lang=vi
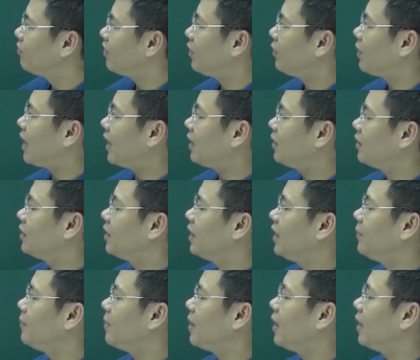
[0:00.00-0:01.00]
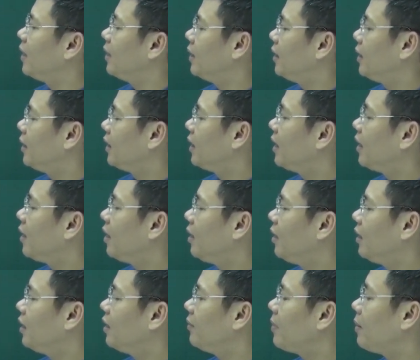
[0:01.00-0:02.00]
và nó đạt được khi mà cái R
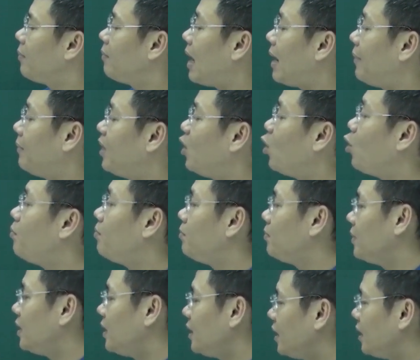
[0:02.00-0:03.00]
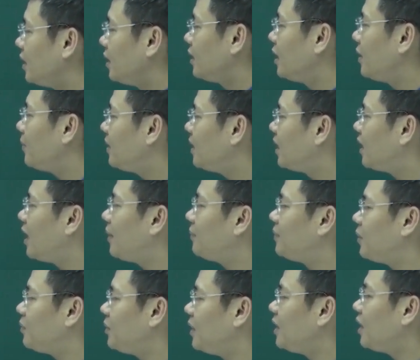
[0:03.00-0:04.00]
lớn này bằng 30 ohm. Thế bây giờ
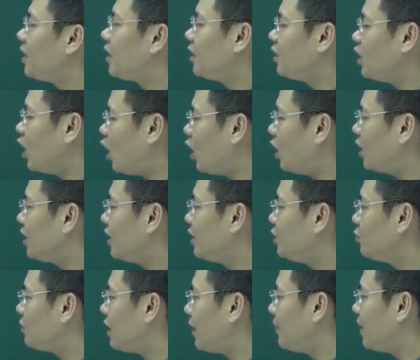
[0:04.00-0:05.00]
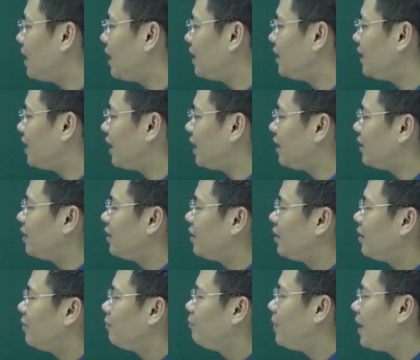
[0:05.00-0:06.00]
làm sao tính được R nhỏ thì chúng ta biết là như này này
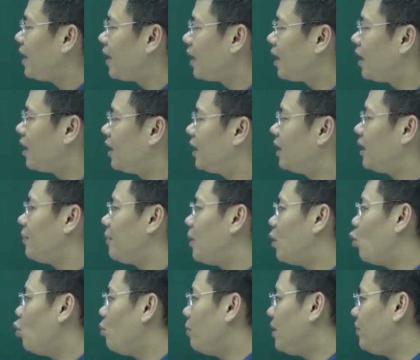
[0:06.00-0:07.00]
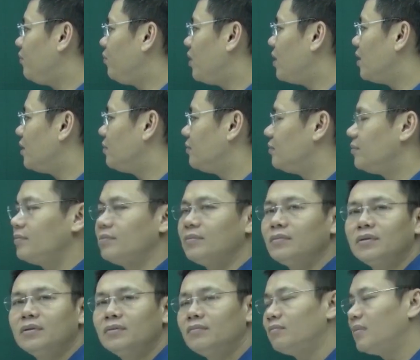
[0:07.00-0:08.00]
PR ấy là bằng U bình phương
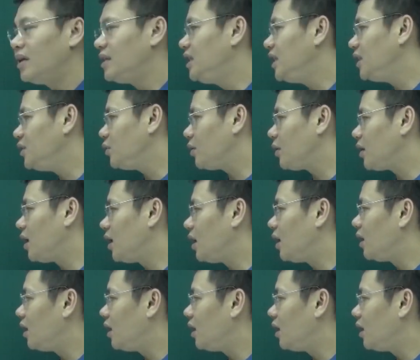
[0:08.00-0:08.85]
mà chia cho R